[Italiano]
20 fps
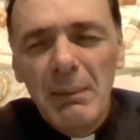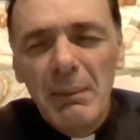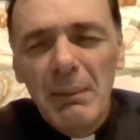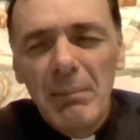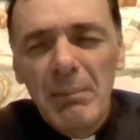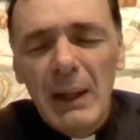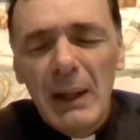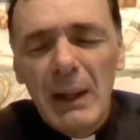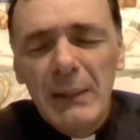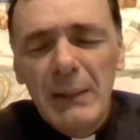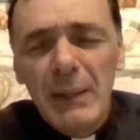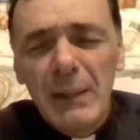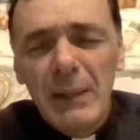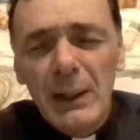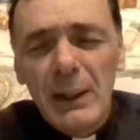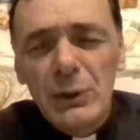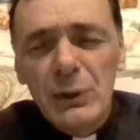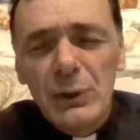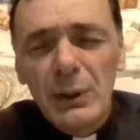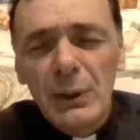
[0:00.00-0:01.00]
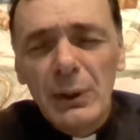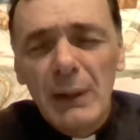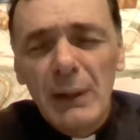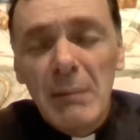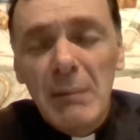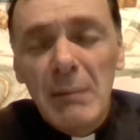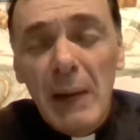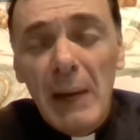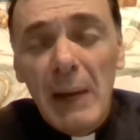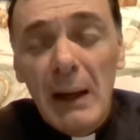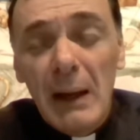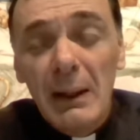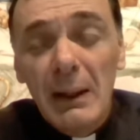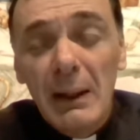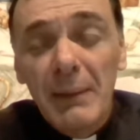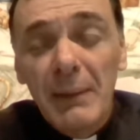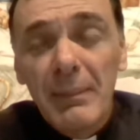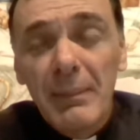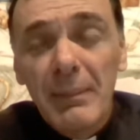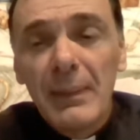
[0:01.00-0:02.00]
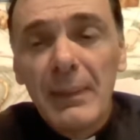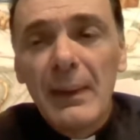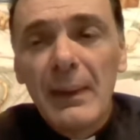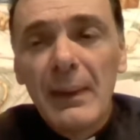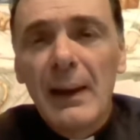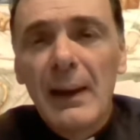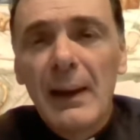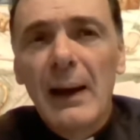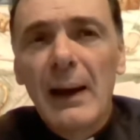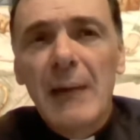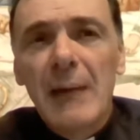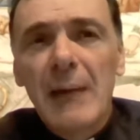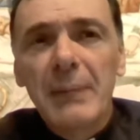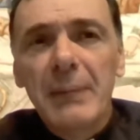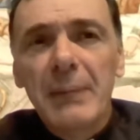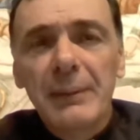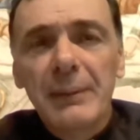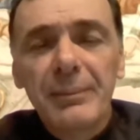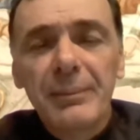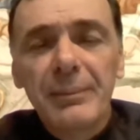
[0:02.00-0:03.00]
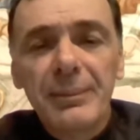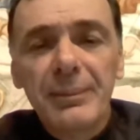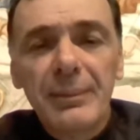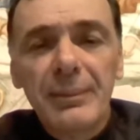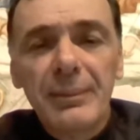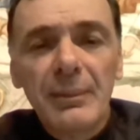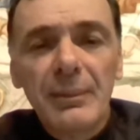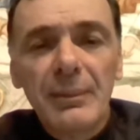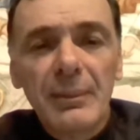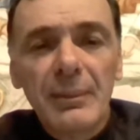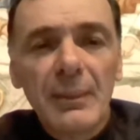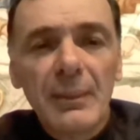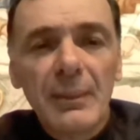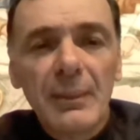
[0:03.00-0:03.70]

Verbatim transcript: ma liberaci dal male. Amen. Amen.